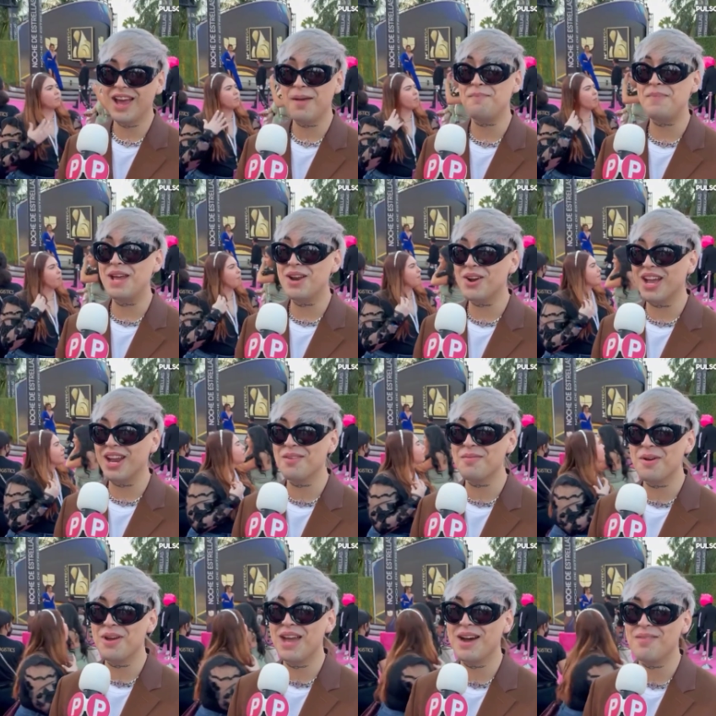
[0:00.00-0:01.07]
espero que no
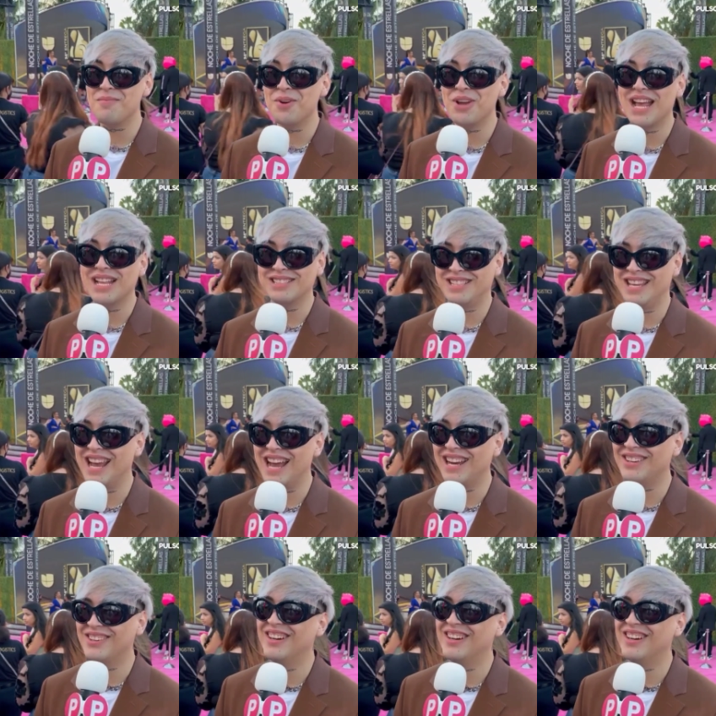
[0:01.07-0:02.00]
me vean muy anciano.